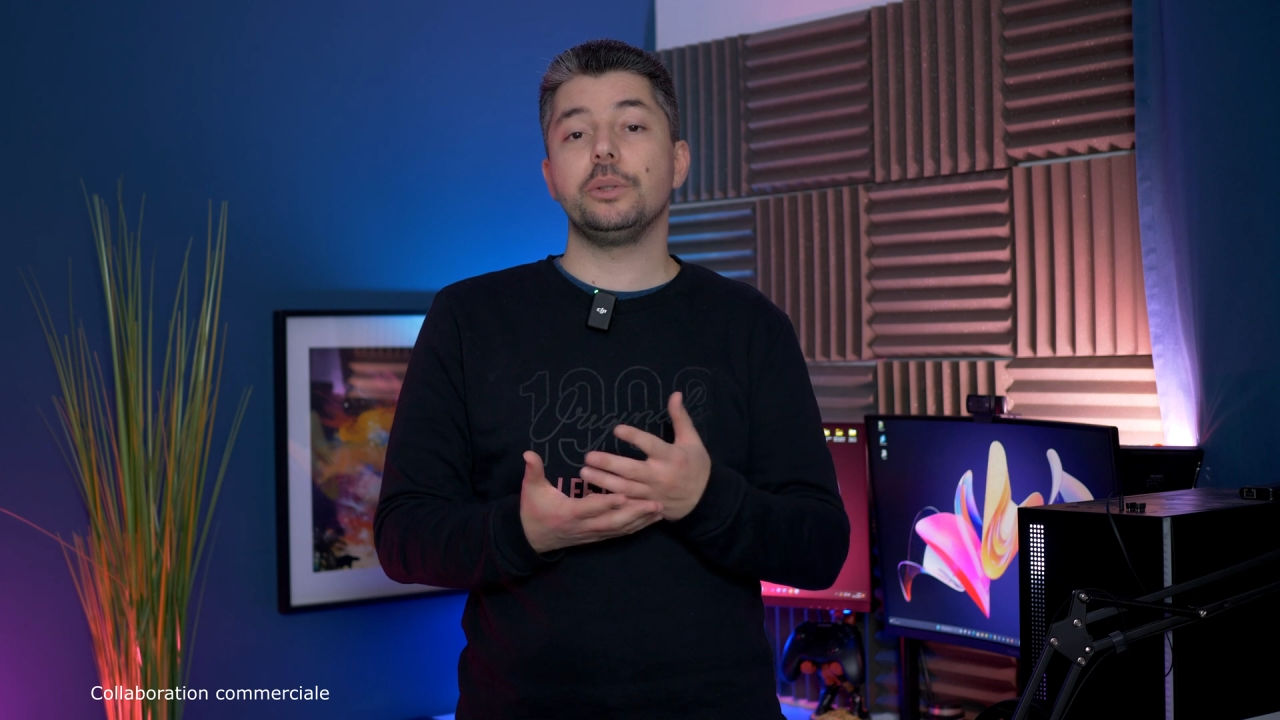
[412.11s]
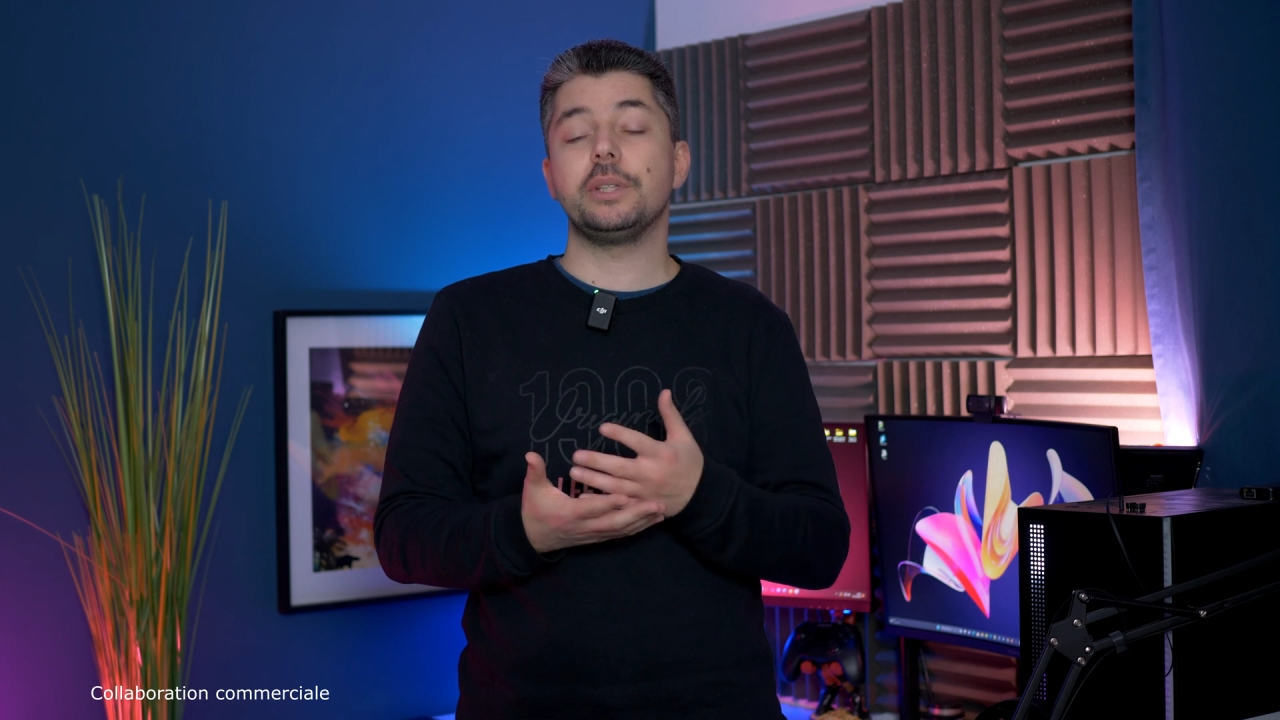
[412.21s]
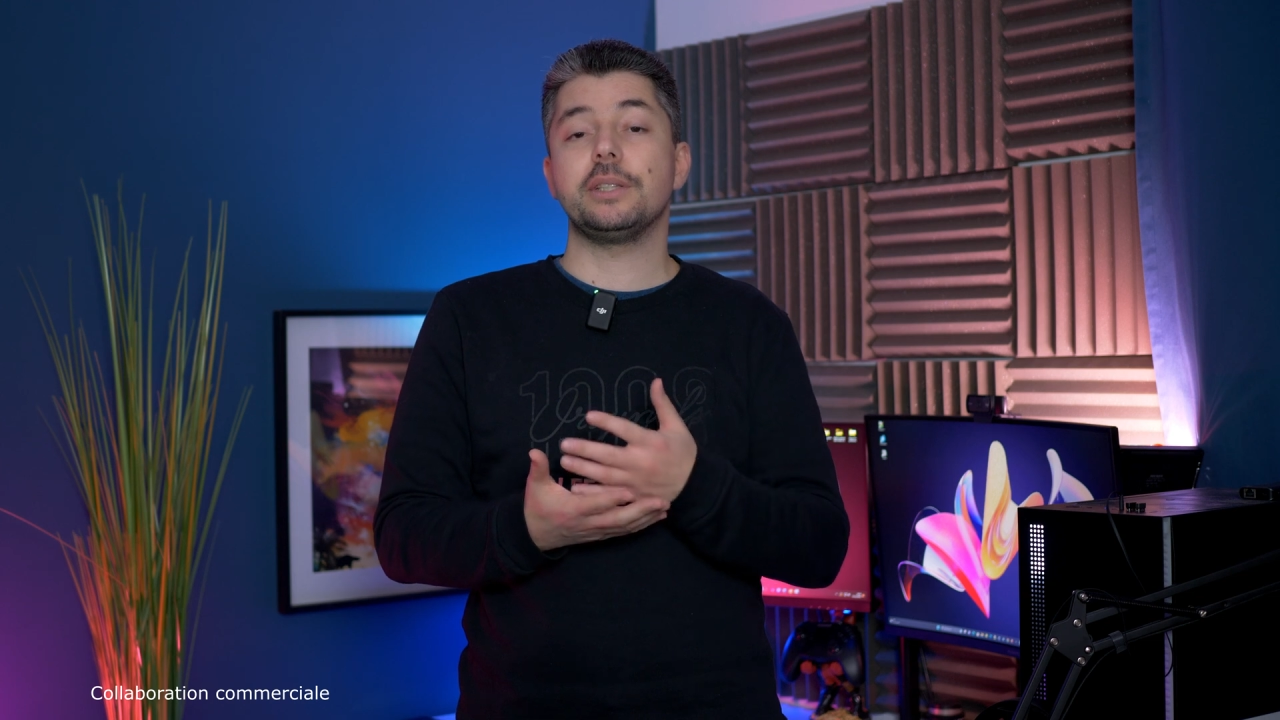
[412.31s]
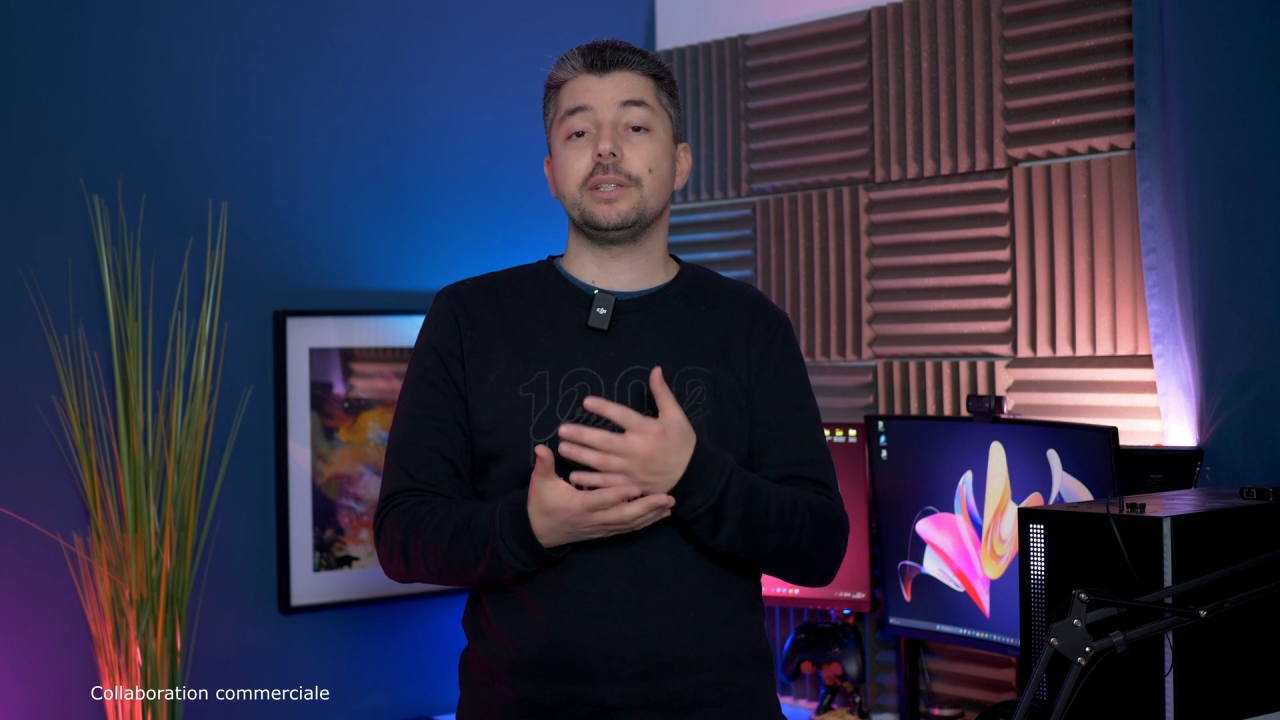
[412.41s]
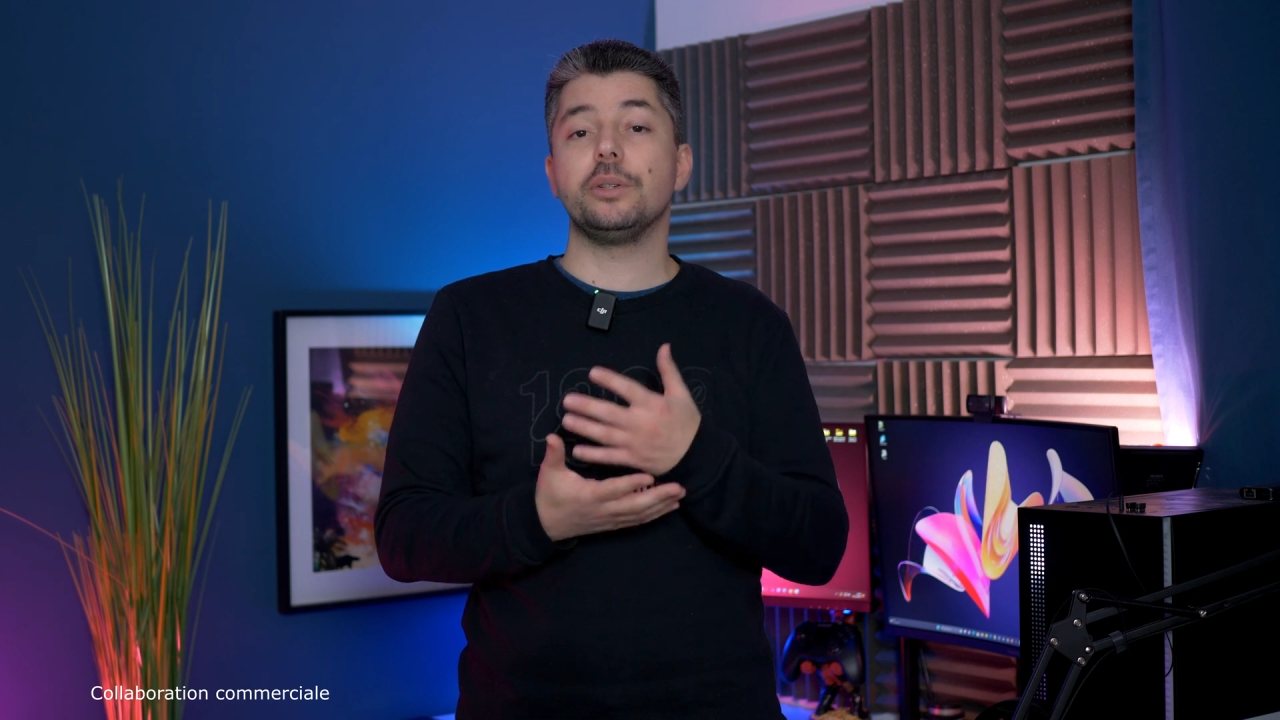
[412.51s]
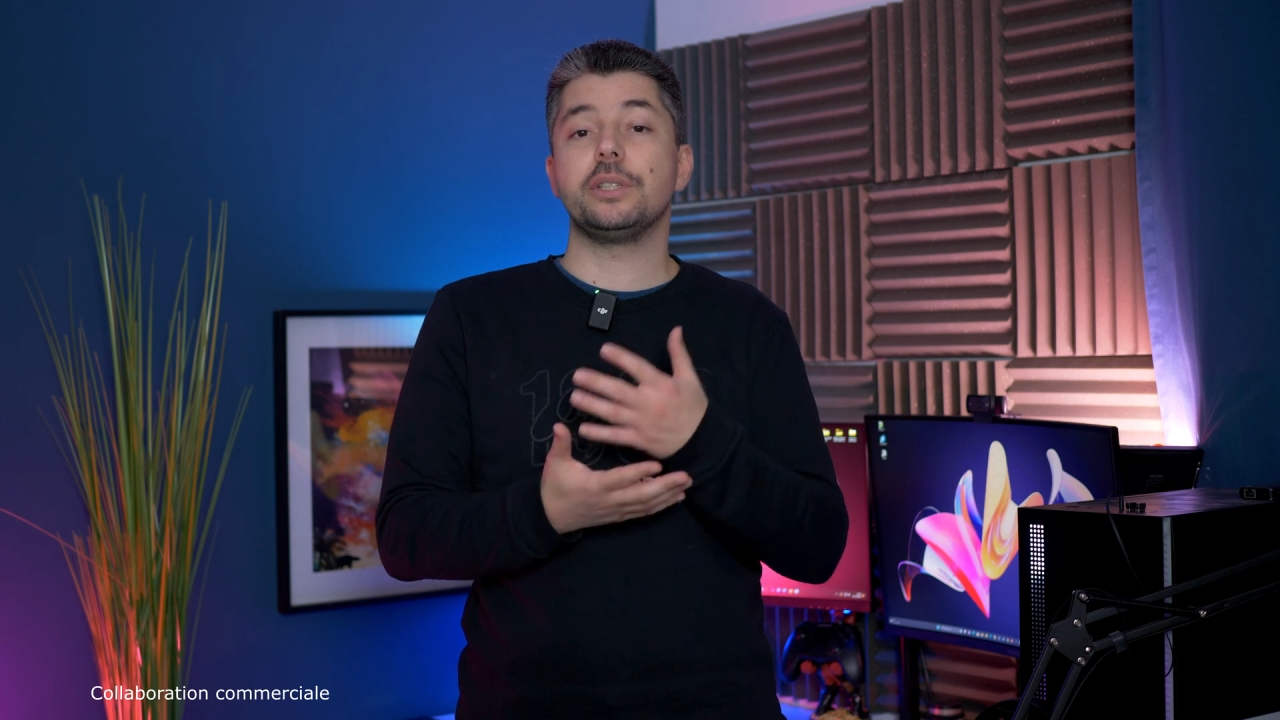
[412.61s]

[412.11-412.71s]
de tester le